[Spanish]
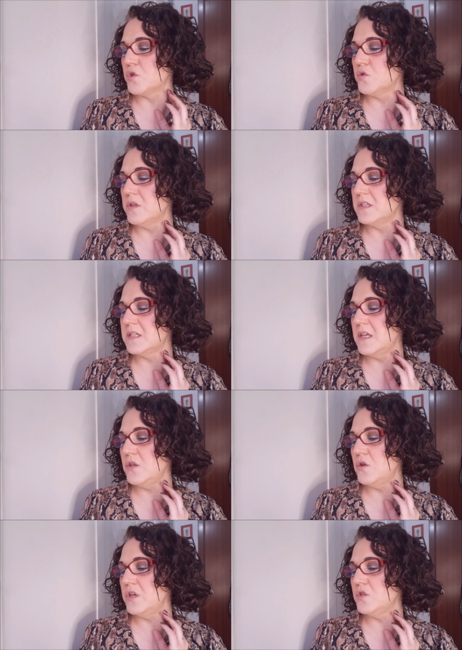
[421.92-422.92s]
por su
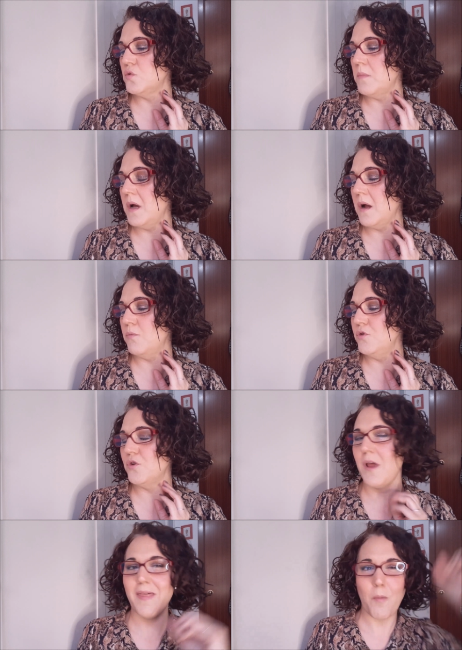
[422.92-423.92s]
diseño y su manga
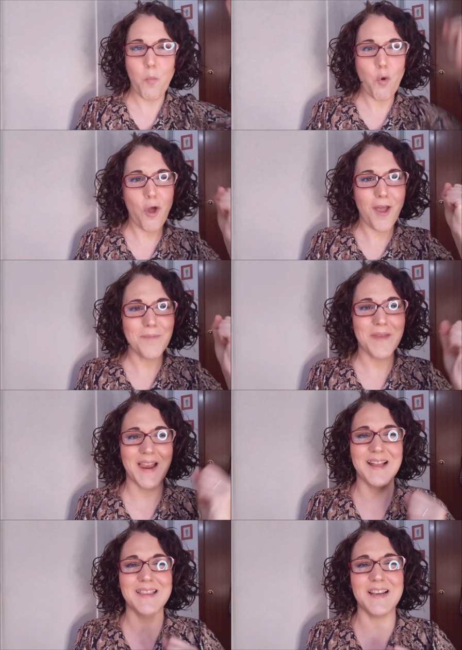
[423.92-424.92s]
abullonada. Bien, me
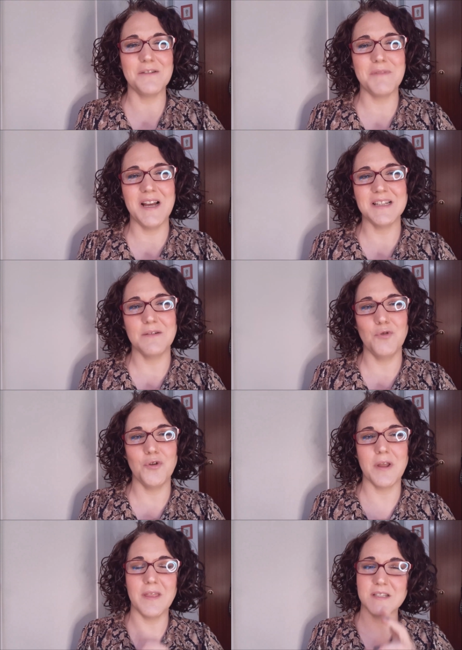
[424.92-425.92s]
encantan las mangas
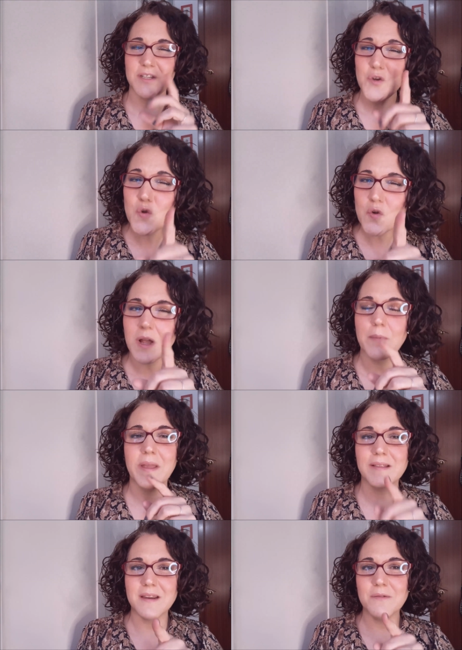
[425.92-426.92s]
abullonadas y nunca
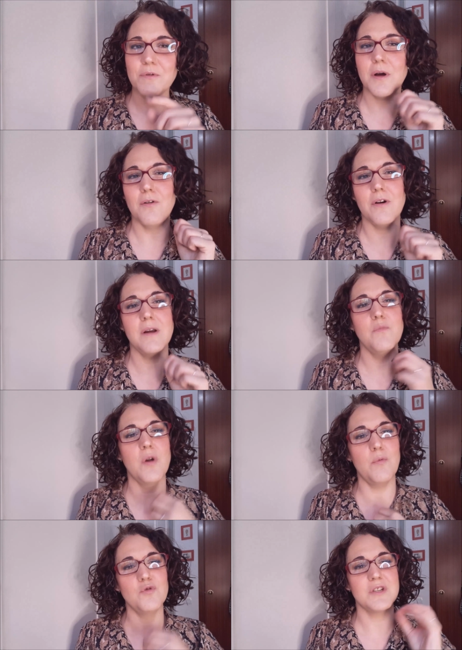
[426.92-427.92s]
me atrevo a cogerme
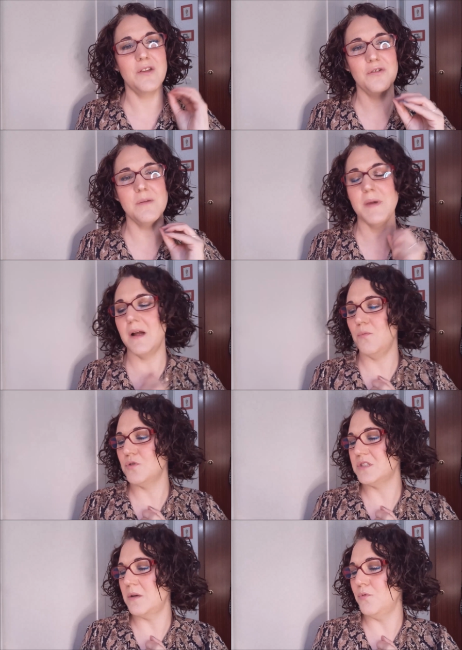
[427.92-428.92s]
una blusa yo de mangas
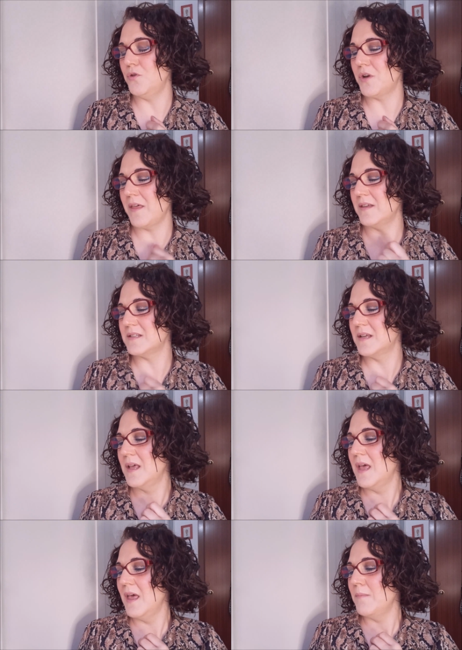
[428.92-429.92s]
abullonadas.
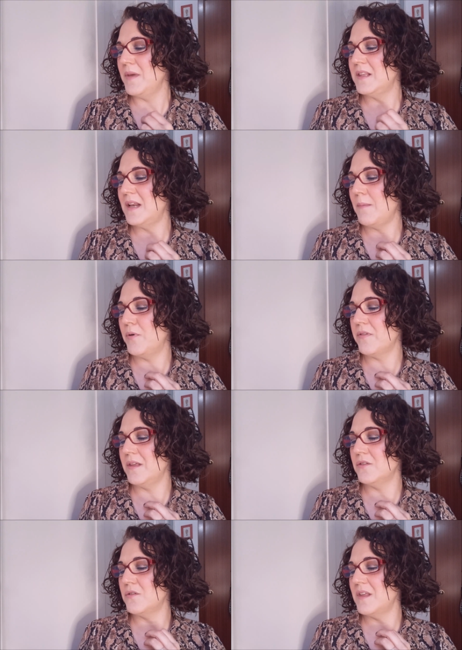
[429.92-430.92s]
Métela por
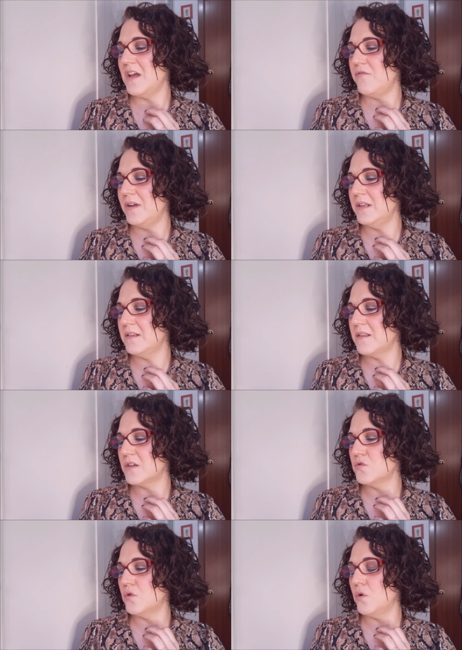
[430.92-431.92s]
dentro de la falda y
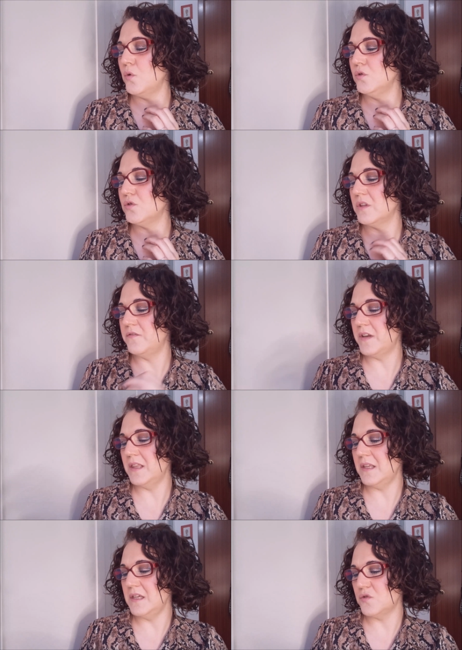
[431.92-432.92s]
tendrás un conjunto
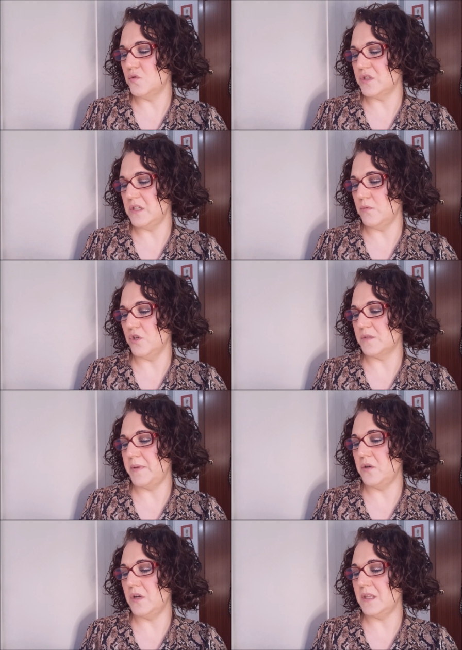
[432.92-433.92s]
diferente y exclusivo.
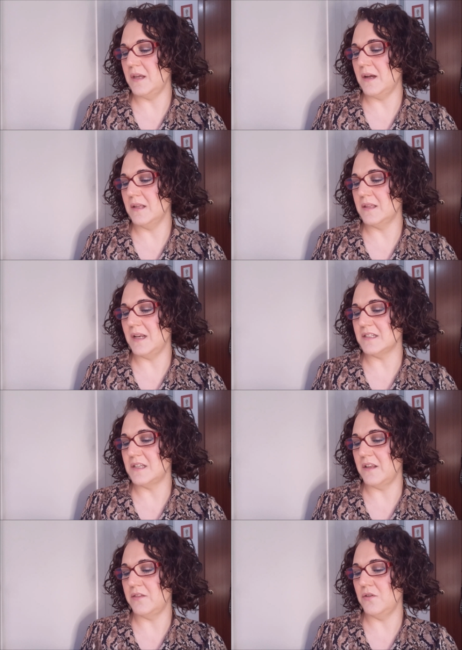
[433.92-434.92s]
Espero que te encante la
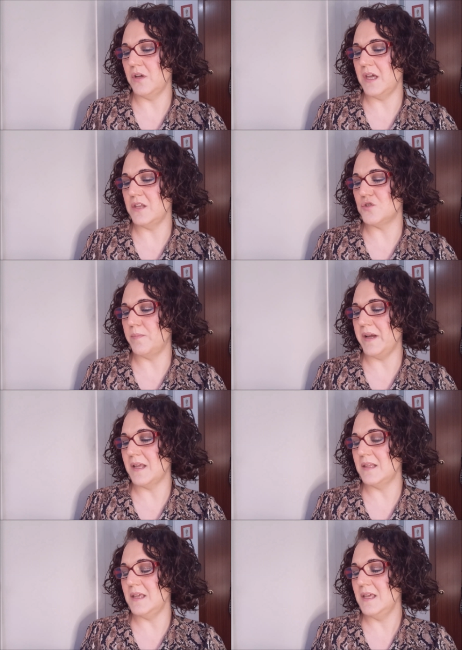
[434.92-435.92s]
selección que he hecho
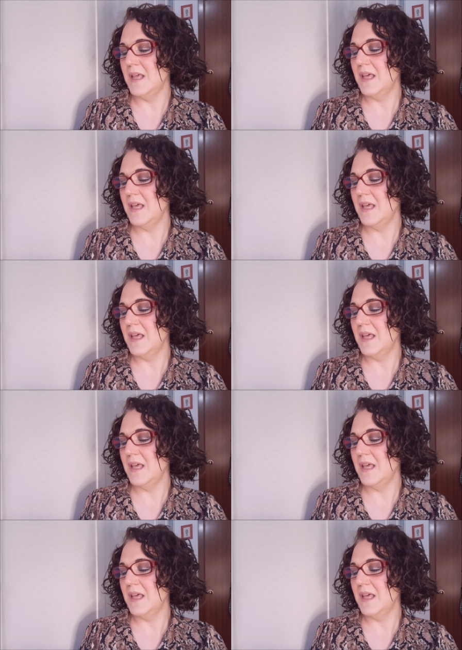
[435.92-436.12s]
para ti